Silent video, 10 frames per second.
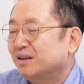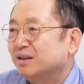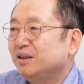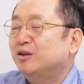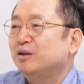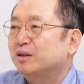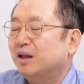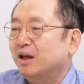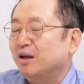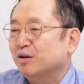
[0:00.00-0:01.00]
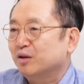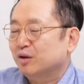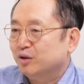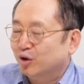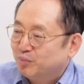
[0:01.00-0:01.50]
이럴 때
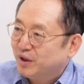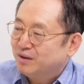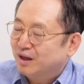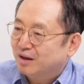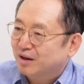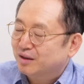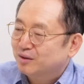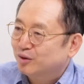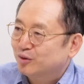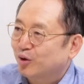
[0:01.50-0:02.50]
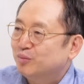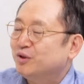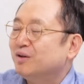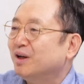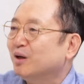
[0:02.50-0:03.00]
옆에 나라에서
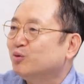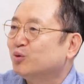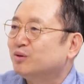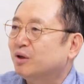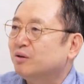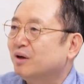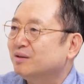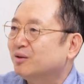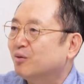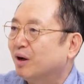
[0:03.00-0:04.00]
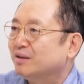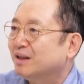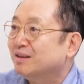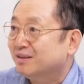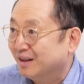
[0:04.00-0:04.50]
엄청나게 좋은 철광석
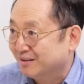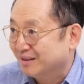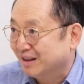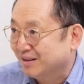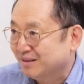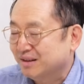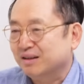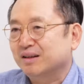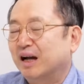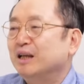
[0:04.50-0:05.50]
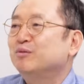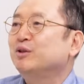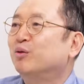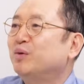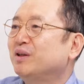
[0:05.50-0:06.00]
광산이 있다거나 아니면
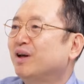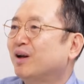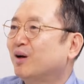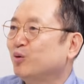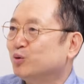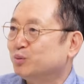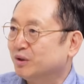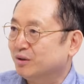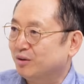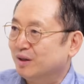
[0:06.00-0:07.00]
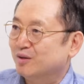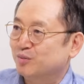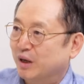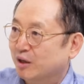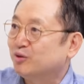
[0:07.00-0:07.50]
옆에 나라가 요즘에 철강을
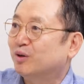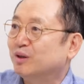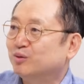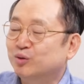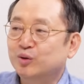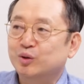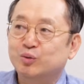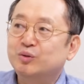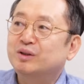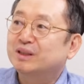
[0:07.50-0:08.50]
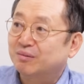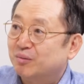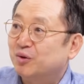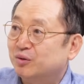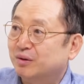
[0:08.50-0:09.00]
막 쳐가지고 우리를
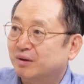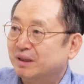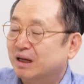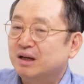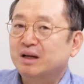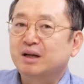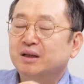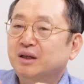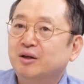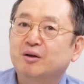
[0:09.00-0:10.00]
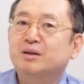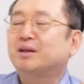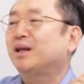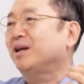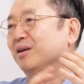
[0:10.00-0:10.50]
잡아먹으려고 한다. 이럴
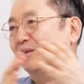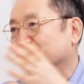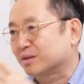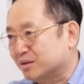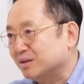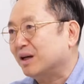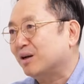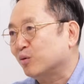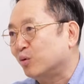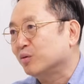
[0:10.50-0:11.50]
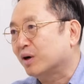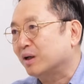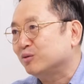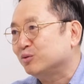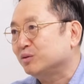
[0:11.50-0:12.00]
때 그 나라를
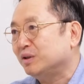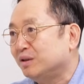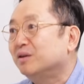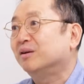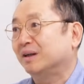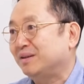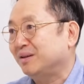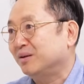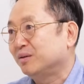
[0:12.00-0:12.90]
공격하는 수는 있는 것 같아요.